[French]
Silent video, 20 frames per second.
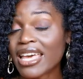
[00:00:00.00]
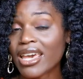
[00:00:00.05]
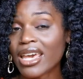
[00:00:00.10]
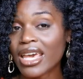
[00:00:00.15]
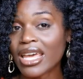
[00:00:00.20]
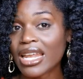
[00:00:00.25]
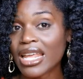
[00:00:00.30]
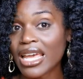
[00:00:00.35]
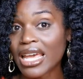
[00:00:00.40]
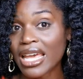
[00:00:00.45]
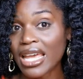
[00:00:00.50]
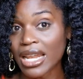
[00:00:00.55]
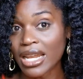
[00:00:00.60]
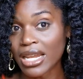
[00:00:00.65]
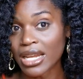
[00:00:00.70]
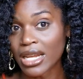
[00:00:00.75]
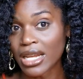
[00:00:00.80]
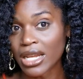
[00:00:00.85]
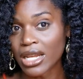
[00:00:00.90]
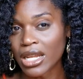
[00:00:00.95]
elle,
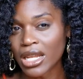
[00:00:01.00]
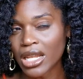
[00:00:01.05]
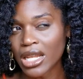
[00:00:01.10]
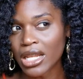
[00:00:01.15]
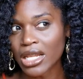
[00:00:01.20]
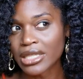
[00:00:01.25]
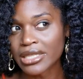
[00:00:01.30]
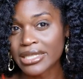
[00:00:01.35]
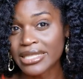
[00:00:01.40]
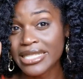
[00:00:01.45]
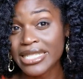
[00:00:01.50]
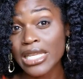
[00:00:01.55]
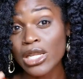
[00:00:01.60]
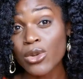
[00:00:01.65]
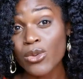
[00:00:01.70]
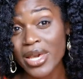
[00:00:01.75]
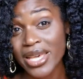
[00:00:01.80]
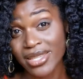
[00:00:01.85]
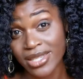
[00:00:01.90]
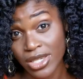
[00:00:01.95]
elle
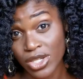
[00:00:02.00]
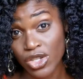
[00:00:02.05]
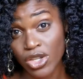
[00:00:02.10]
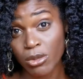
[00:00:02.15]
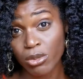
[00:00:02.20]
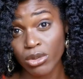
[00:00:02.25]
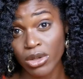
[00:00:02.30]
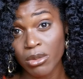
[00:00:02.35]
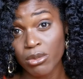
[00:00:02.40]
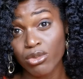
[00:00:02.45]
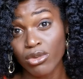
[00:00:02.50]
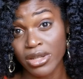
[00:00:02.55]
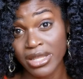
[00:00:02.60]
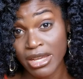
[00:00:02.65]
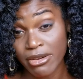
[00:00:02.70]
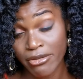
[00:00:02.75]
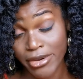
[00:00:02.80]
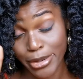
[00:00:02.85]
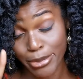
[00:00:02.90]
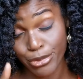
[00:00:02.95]
diluait ses shampoings pour en
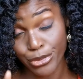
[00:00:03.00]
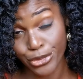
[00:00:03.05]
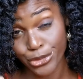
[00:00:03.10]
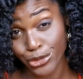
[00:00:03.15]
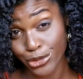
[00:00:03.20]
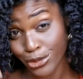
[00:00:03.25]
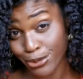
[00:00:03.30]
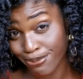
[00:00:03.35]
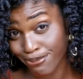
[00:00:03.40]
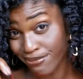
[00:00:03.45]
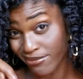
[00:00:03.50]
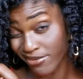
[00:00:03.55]
avoir plus.